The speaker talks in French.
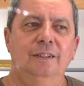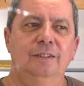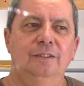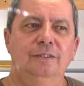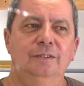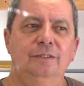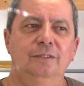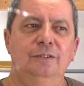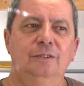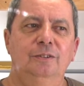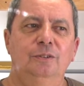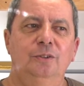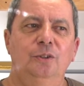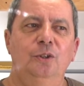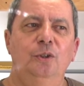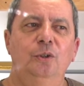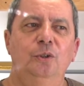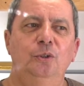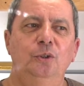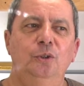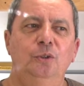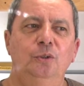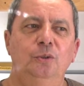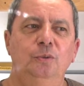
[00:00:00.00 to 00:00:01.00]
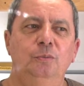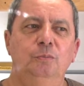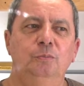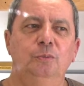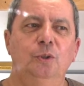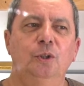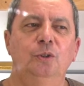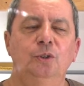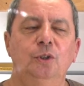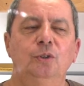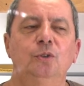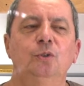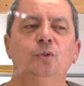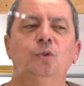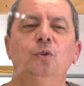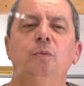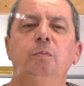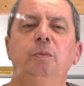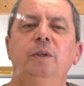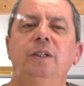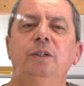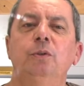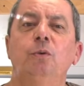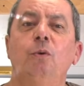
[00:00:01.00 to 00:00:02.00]
euh, qu'un jeune
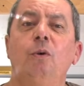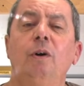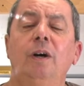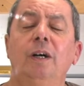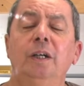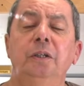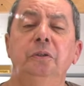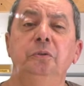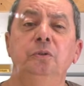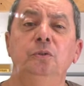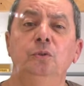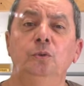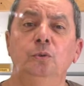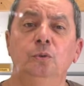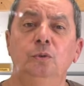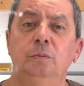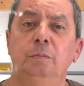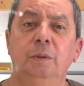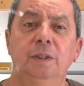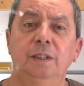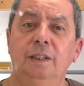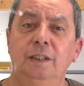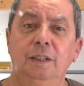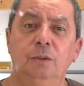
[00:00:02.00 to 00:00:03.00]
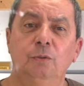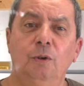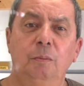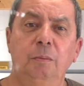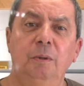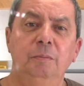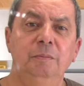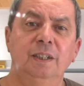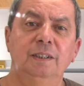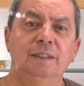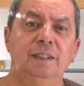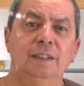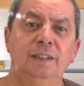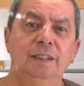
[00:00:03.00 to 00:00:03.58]
couple ait droit à une nounou pendant les trois premières